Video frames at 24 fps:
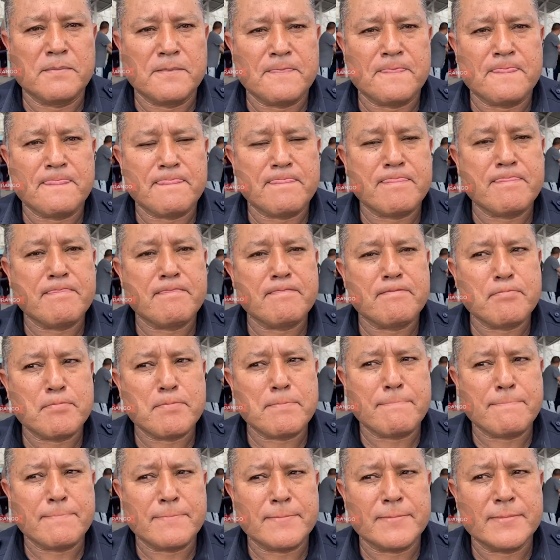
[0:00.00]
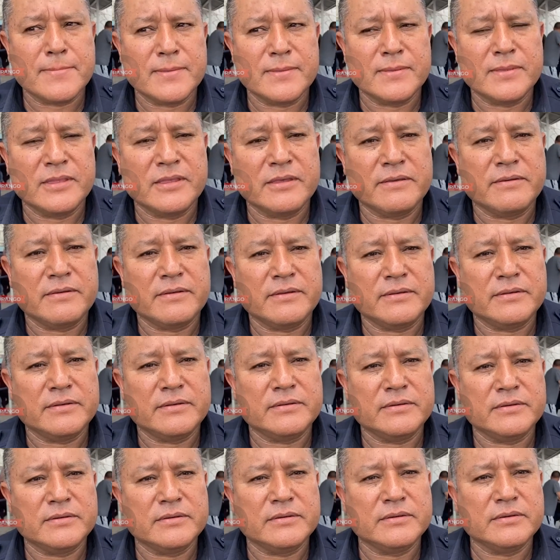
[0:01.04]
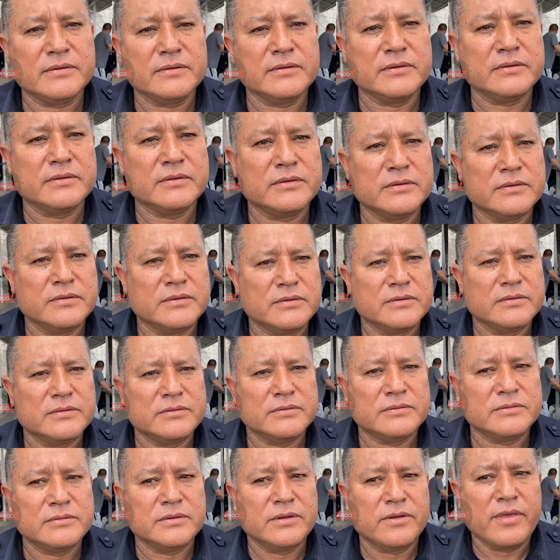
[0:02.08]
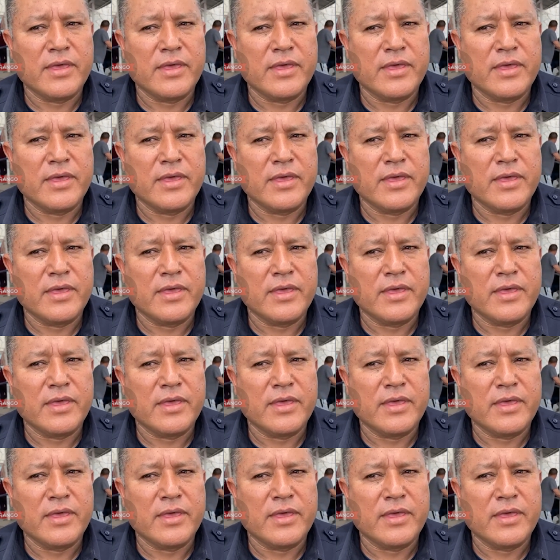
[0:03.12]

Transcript: dentro de lo que están pidiendo, ¿cuál es la prioridad, comandante?